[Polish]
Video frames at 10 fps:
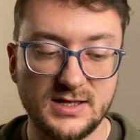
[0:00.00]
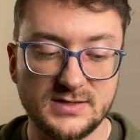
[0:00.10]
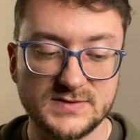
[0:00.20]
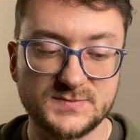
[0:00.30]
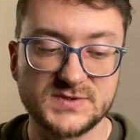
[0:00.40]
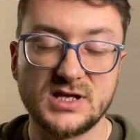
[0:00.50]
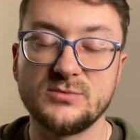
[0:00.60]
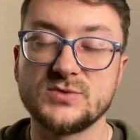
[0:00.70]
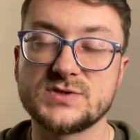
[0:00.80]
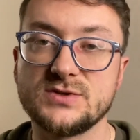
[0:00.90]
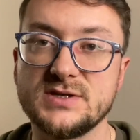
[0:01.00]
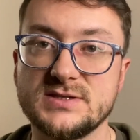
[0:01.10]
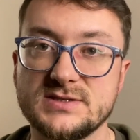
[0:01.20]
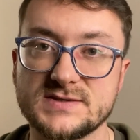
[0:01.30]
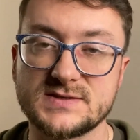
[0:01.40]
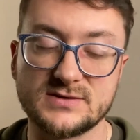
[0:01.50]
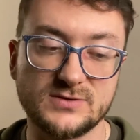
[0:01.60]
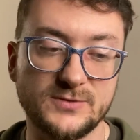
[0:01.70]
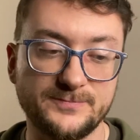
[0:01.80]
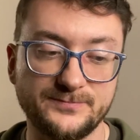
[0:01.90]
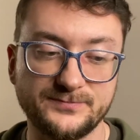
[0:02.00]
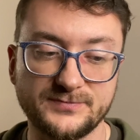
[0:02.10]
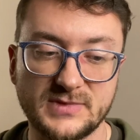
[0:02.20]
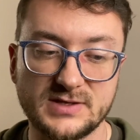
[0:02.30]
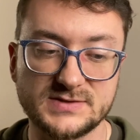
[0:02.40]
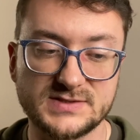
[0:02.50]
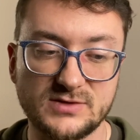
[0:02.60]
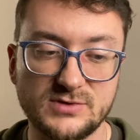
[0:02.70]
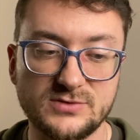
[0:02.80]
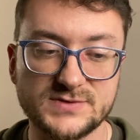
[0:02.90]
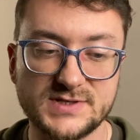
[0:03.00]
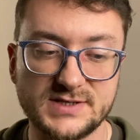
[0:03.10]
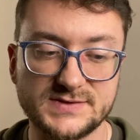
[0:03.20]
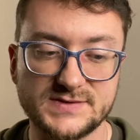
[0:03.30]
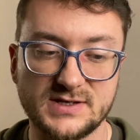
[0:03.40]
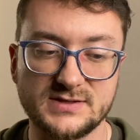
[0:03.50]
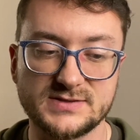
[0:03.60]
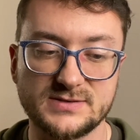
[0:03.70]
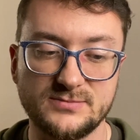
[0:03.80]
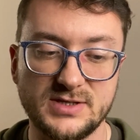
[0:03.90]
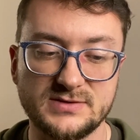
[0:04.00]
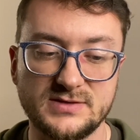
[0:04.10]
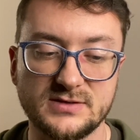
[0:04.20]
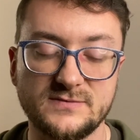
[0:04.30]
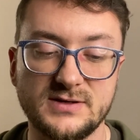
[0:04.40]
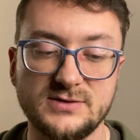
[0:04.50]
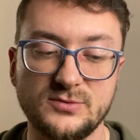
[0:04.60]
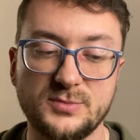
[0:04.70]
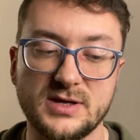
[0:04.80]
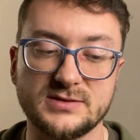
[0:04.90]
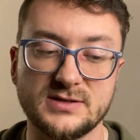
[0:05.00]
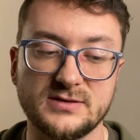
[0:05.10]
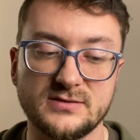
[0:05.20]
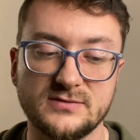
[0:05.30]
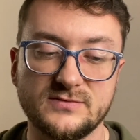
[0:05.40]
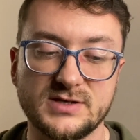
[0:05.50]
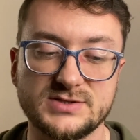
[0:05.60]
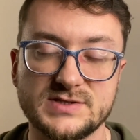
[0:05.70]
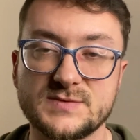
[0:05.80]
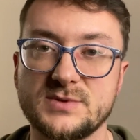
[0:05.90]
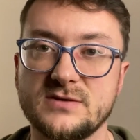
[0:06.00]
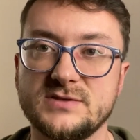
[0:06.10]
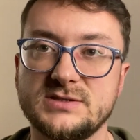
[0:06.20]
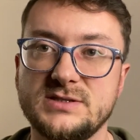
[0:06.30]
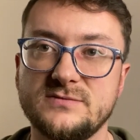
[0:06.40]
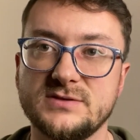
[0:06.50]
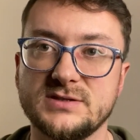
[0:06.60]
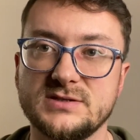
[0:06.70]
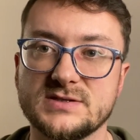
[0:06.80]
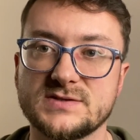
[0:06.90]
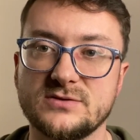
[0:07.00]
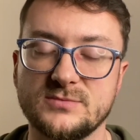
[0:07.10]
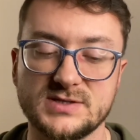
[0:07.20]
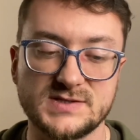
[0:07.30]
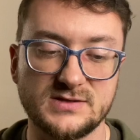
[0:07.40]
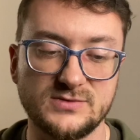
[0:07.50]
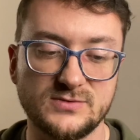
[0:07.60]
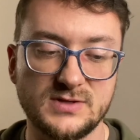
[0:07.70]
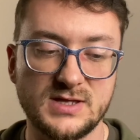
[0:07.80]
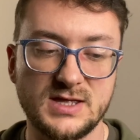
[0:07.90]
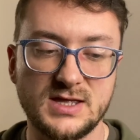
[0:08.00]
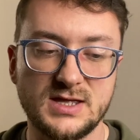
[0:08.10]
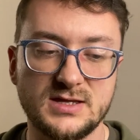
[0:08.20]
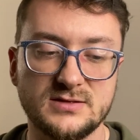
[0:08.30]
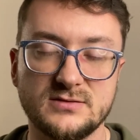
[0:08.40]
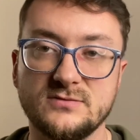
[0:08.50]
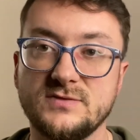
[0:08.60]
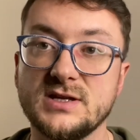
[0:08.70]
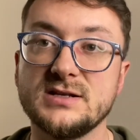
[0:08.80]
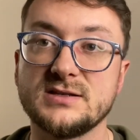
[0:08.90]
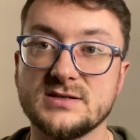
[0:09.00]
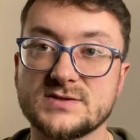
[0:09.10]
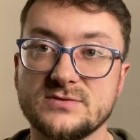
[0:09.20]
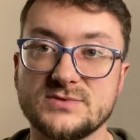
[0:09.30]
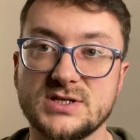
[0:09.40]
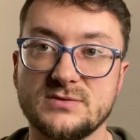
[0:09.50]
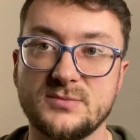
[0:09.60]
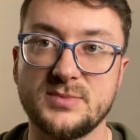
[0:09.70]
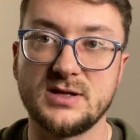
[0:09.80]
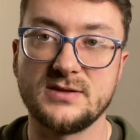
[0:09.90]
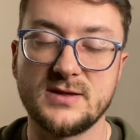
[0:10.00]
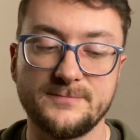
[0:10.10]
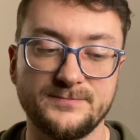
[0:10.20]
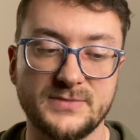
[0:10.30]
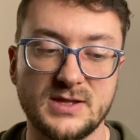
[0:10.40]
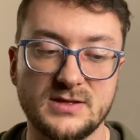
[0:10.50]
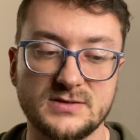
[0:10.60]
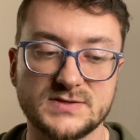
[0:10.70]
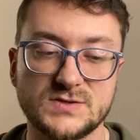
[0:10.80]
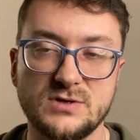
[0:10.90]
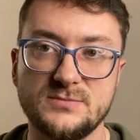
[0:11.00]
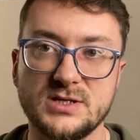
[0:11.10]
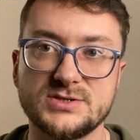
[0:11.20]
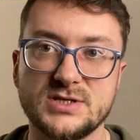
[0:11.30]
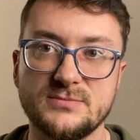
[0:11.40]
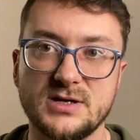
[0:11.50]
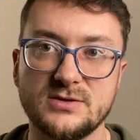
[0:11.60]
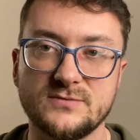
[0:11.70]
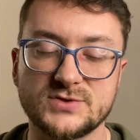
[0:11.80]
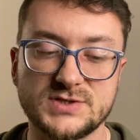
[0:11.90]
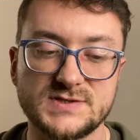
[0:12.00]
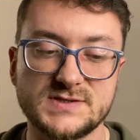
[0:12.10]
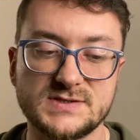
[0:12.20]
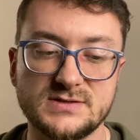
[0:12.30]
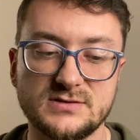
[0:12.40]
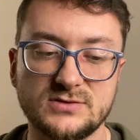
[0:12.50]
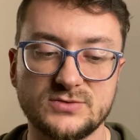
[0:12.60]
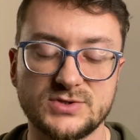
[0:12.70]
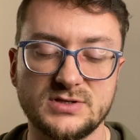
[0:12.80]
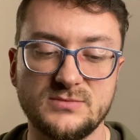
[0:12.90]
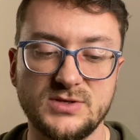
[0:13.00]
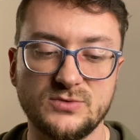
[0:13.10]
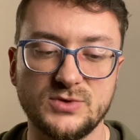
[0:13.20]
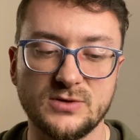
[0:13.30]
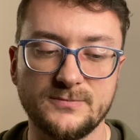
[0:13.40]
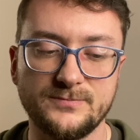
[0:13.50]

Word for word: Z Psalmu 111 Z całego serca będę chwalił Pana w Radzie Sprawiedliwych i na zgromadzeniu. Wielkie są dzieła Pana. zgłębiać je mają wszyscy, którzy je miłują.